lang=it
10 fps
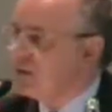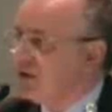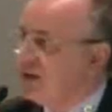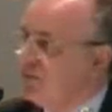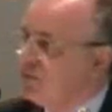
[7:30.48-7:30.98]

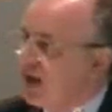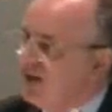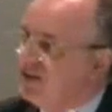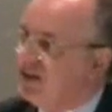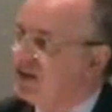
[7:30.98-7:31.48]
stata una delle più
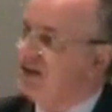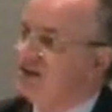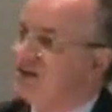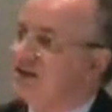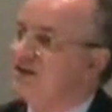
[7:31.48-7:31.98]
gravi
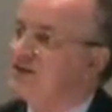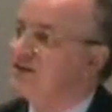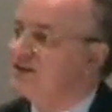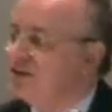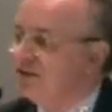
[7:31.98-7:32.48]
crisi
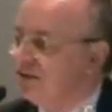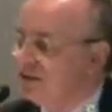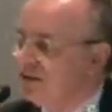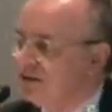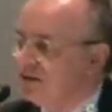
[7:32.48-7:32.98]

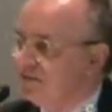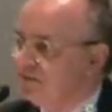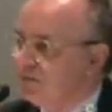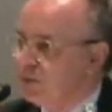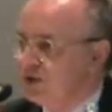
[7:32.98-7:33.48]
eh,
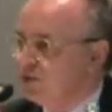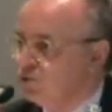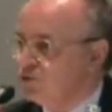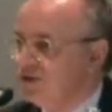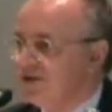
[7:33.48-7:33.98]

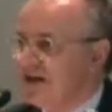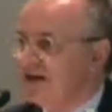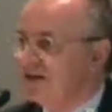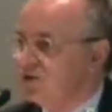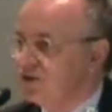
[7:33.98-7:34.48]

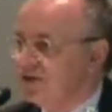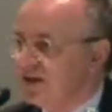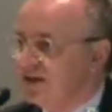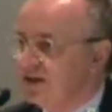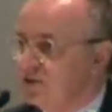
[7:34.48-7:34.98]
politico-giudiziarie della
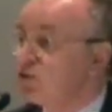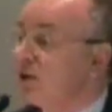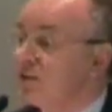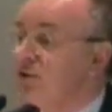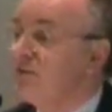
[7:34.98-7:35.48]
storia d'Italia,
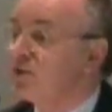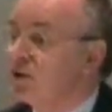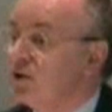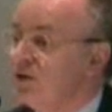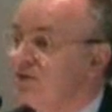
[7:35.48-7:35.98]
lo scandalo dei
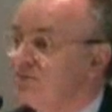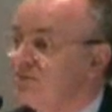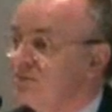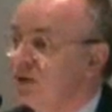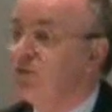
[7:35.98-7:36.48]
petroli,
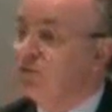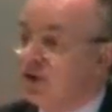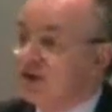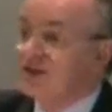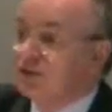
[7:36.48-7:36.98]
in
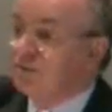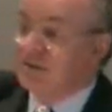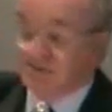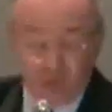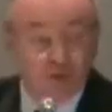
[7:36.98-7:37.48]
cui fu
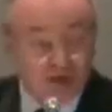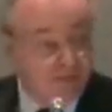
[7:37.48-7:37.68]
arrestato per